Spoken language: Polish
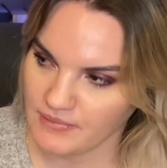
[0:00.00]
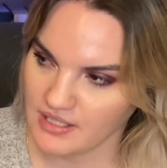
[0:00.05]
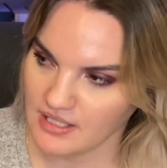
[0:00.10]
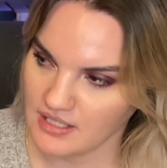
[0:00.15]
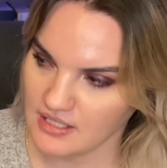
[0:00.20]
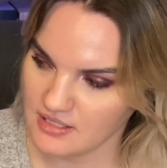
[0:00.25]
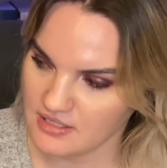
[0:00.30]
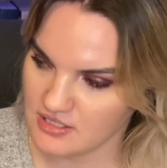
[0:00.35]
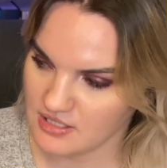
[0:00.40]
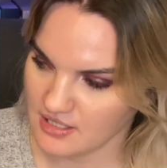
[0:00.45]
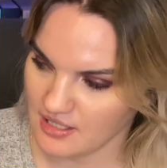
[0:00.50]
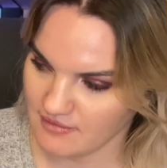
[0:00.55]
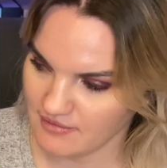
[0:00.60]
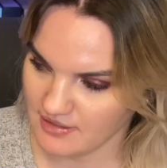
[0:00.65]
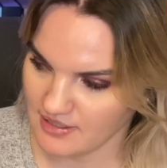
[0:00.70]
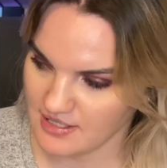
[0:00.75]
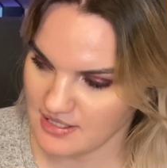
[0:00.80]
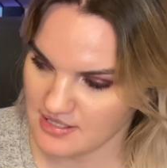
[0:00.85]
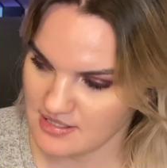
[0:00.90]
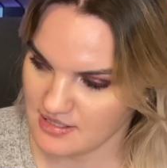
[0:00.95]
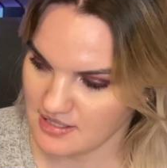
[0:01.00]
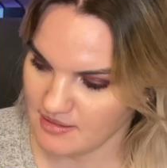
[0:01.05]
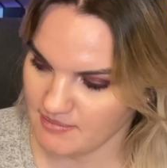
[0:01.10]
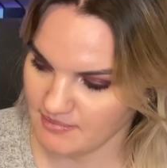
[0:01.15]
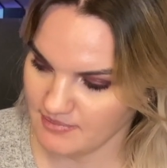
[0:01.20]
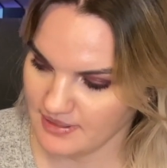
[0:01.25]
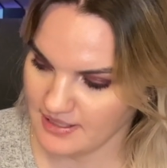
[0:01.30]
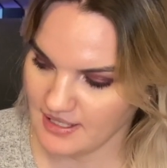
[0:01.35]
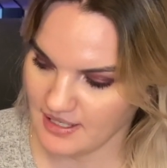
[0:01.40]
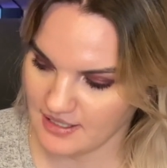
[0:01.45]
i ciekawa
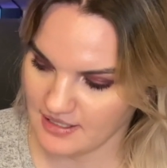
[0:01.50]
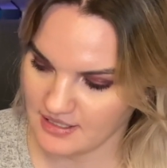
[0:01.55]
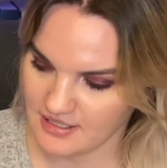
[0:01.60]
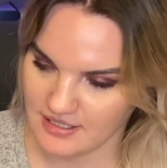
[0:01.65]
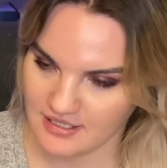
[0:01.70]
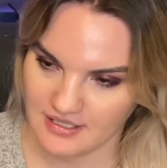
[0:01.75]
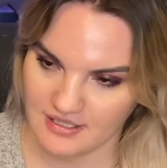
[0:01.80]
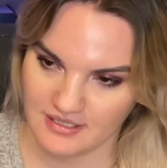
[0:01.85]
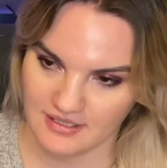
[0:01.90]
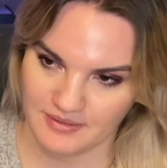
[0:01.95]
jestem, jak,